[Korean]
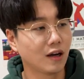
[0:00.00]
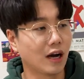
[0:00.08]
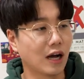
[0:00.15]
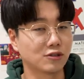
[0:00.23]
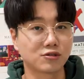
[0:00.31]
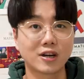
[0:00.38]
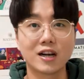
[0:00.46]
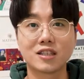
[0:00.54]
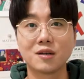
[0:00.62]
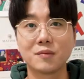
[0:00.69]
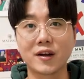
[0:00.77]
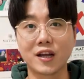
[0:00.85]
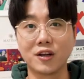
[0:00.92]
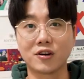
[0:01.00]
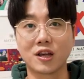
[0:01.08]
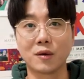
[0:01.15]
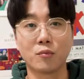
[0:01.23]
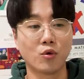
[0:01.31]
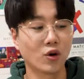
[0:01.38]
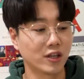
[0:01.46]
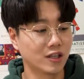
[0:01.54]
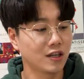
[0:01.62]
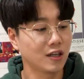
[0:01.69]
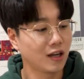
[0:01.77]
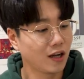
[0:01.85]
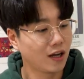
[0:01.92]
아주 깔끔하게 이렇게
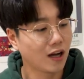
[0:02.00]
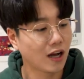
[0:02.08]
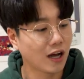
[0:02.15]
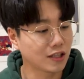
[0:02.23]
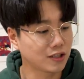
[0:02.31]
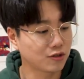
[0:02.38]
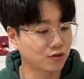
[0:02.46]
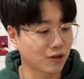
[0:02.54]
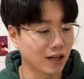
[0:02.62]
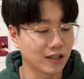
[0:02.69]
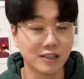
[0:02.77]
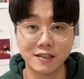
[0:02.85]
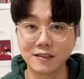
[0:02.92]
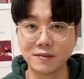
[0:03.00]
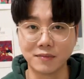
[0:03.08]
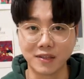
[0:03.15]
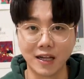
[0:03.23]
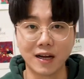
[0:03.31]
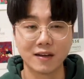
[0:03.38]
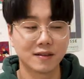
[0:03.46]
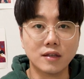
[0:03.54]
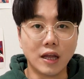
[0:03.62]
보관을 하실 수가 있습니다.